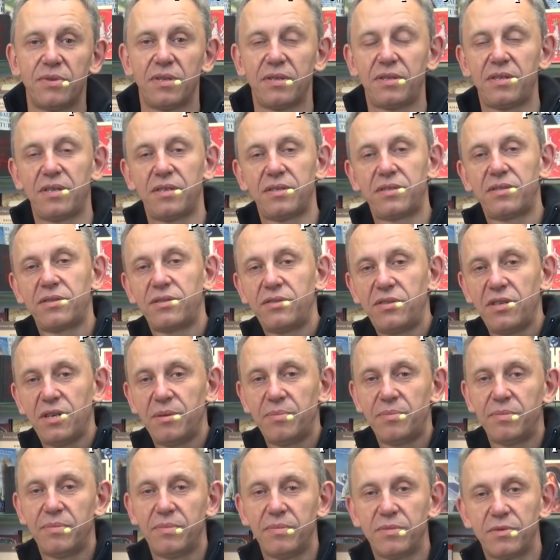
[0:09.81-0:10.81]
Natomiast
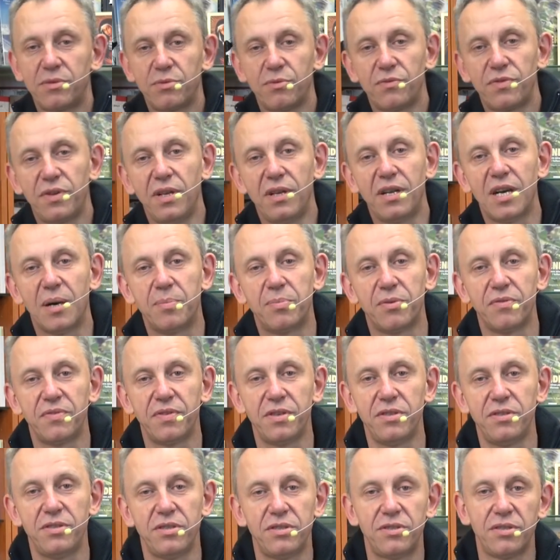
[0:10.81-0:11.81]
chciałem słów kilka
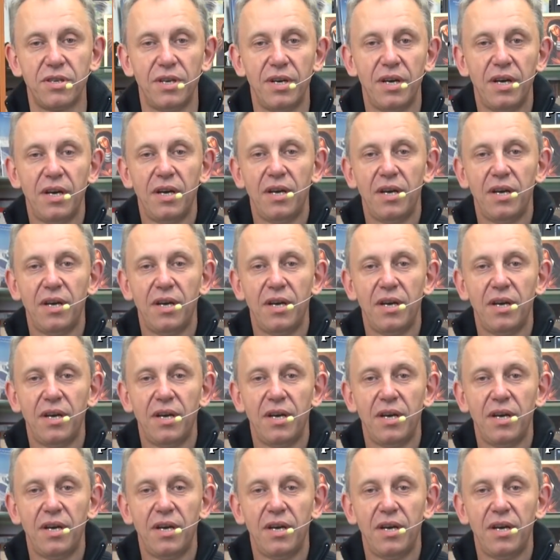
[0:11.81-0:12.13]
powiedzieć